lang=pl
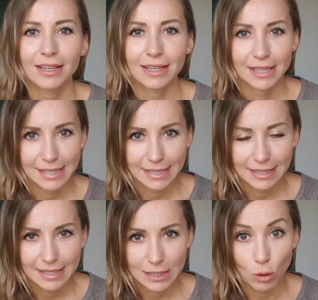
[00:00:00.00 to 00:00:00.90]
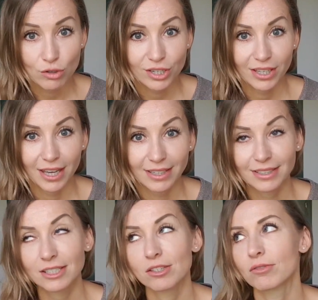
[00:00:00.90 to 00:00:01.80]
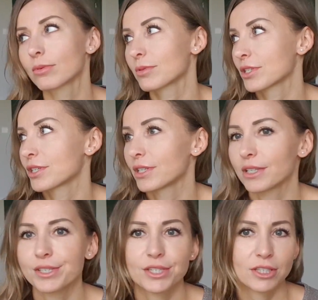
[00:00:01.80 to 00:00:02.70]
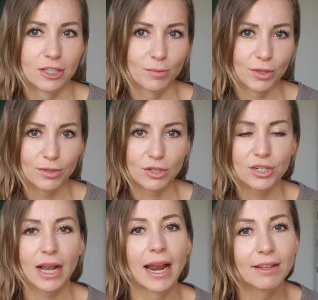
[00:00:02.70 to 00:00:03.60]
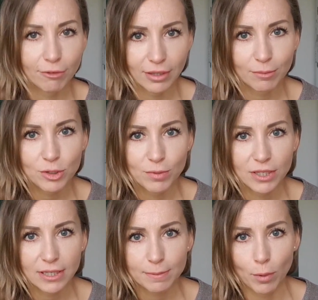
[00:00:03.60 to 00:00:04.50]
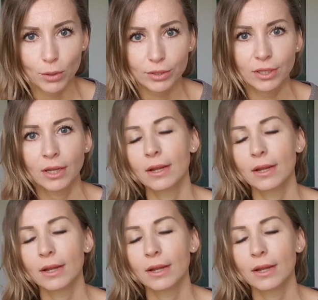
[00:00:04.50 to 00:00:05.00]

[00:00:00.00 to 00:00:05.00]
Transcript: e, soczek jakiś, no bo przecież inne dzieci też piją soczek, ale woda musi być na sport,